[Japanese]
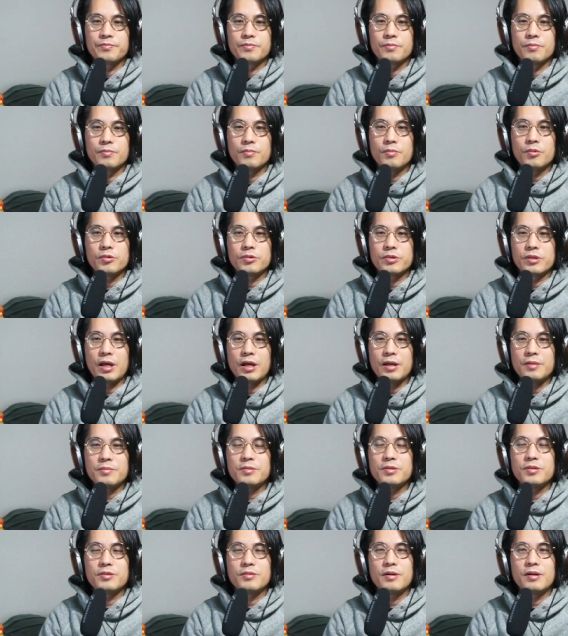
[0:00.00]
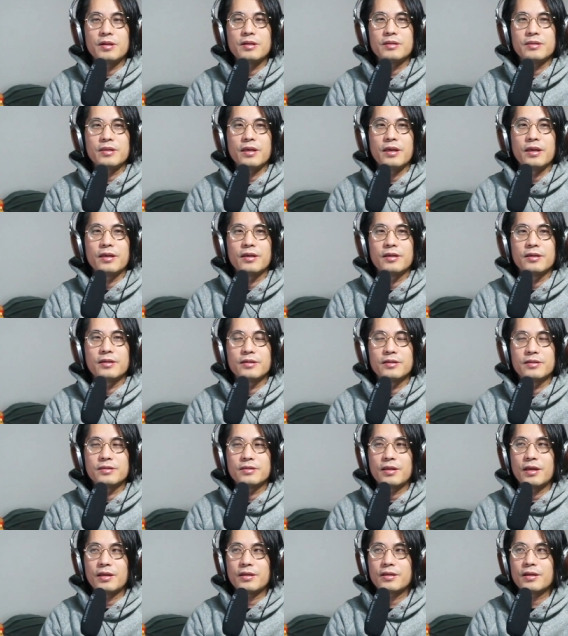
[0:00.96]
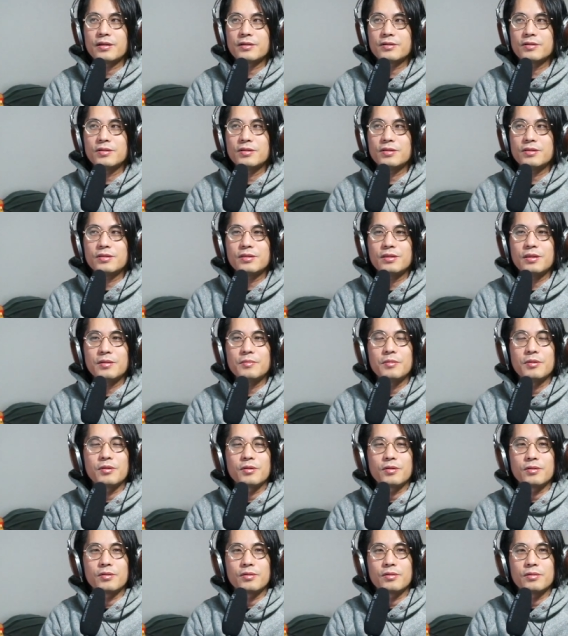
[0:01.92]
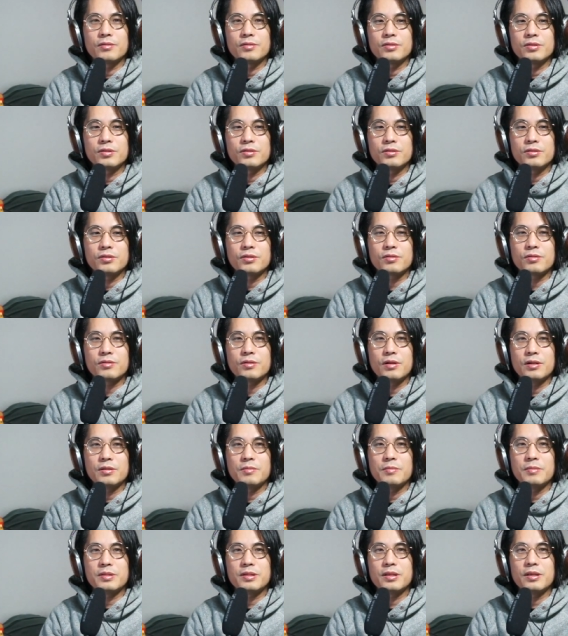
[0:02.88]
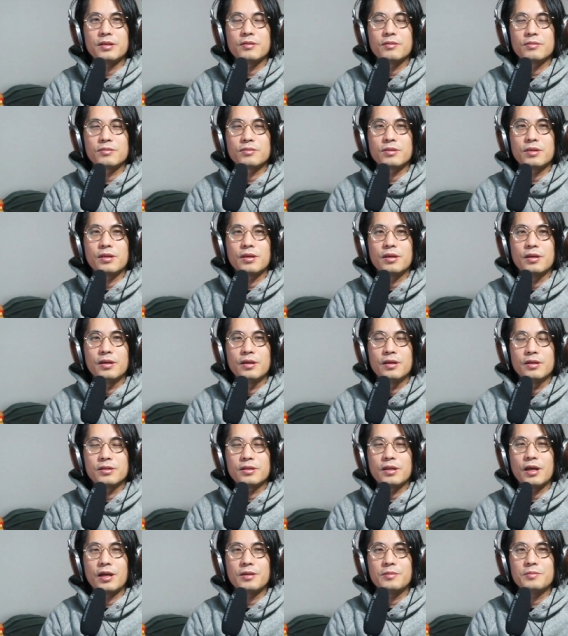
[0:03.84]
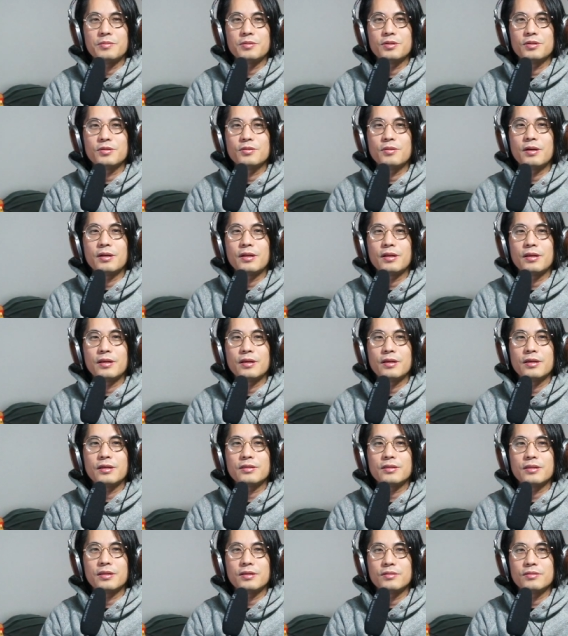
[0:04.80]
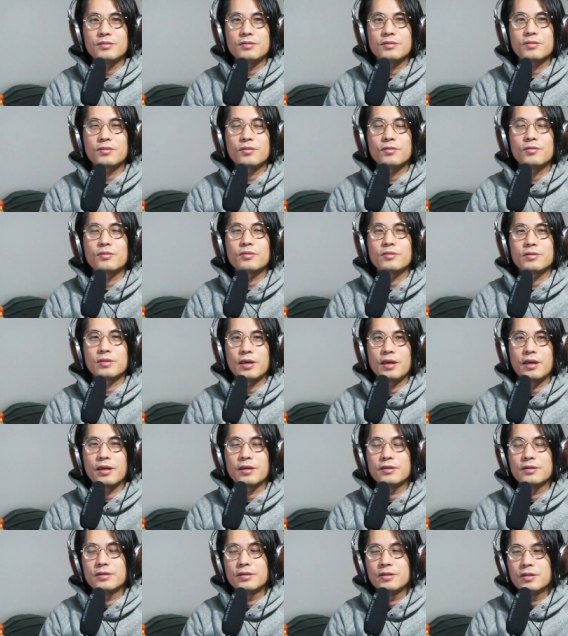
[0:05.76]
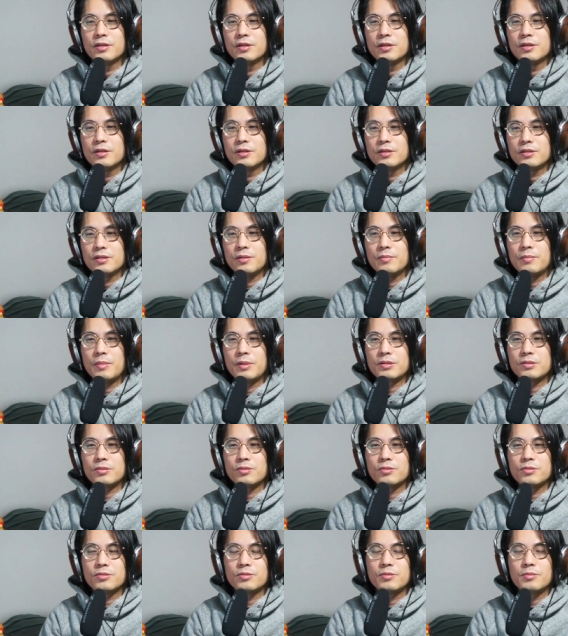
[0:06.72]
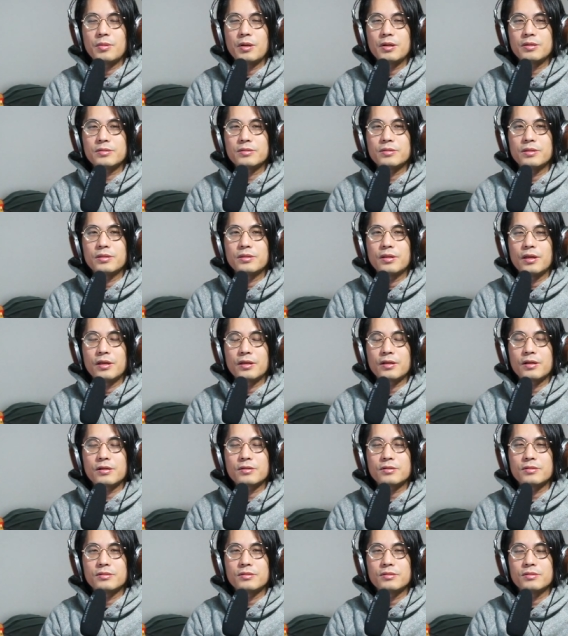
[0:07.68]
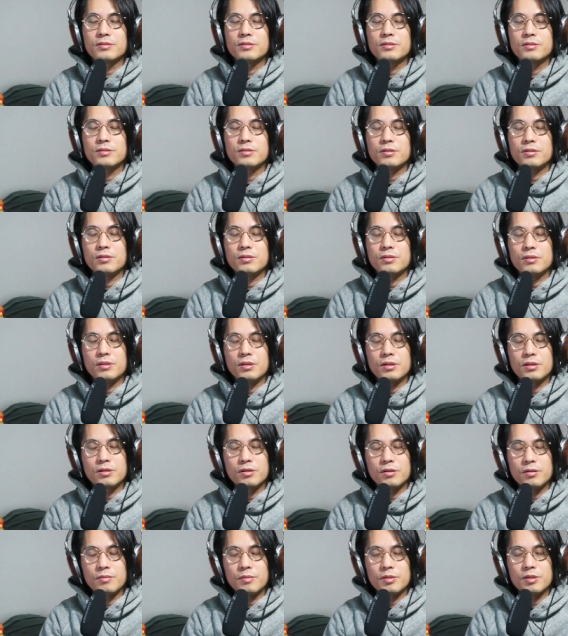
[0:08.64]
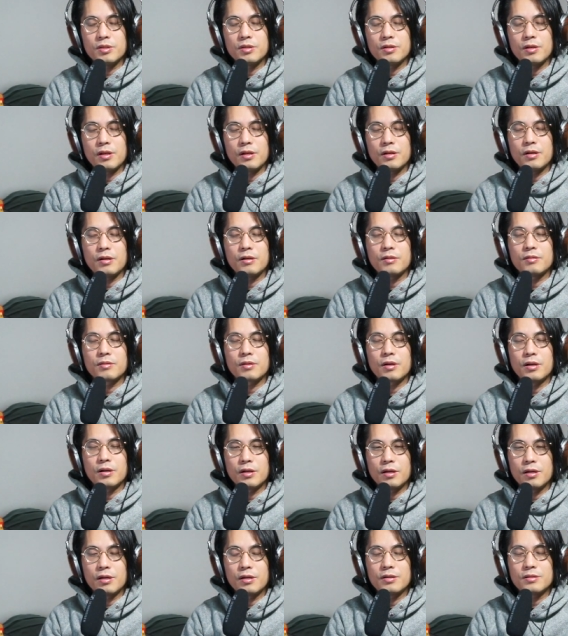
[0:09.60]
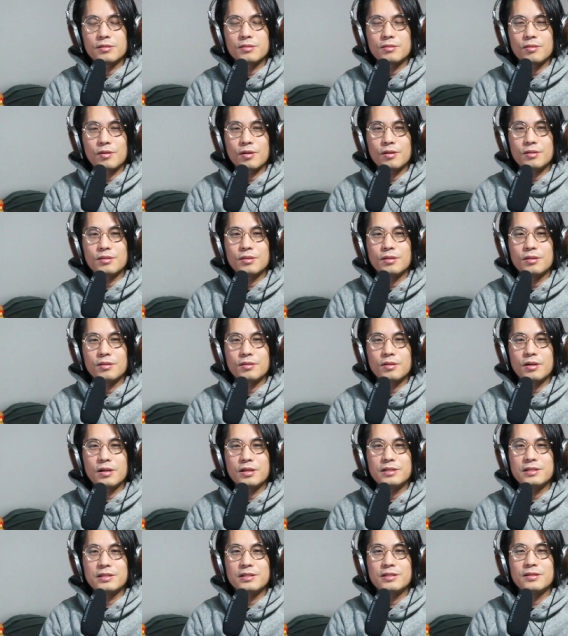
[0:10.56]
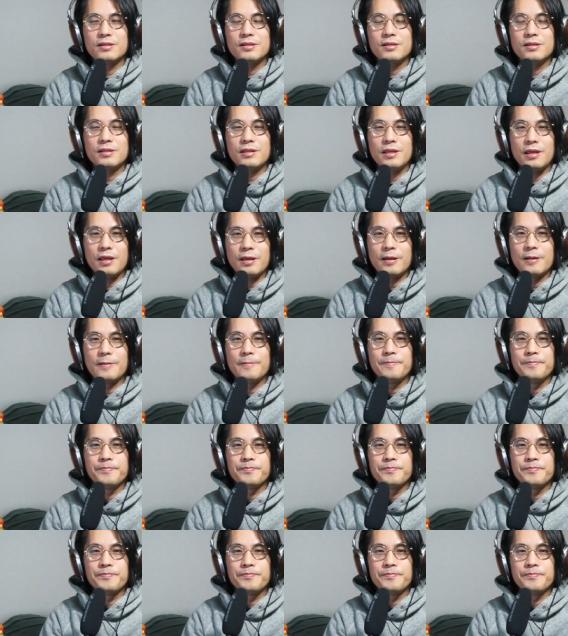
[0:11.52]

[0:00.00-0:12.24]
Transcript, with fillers: もうだいぶ言われて、大学行っても就職ありませんよって、だいぶ言われてる頃で、で、まあそういうのもあって、大学行く意味って何なのかなとかっていう感じで、